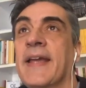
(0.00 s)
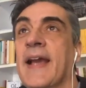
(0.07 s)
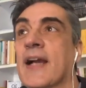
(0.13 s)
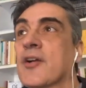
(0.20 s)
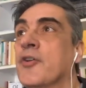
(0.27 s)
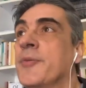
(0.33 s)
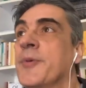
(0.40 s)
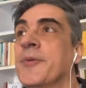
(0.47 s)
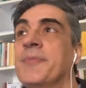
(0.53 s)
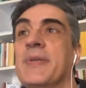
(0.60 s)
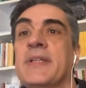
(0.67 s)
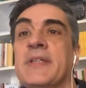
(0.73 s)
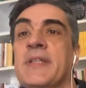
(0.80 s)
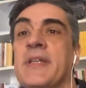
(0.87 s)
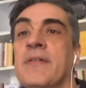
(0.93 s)
che ha come
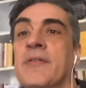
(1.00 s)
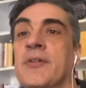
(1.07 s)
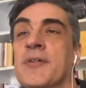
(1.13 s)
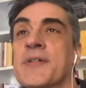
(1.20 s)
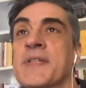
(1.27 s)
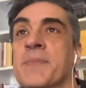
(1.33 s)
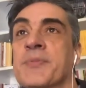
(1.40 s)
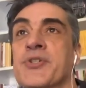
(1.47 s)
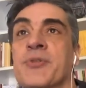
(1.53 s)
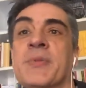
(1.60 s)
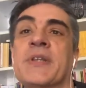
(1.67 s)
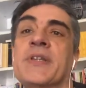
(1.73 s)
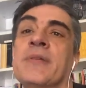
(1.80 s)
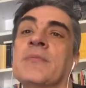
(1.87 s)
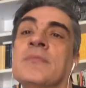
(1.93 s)
obiettivo
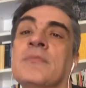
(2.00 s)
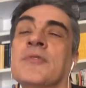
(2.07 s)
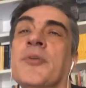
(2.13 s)
semplicemente un,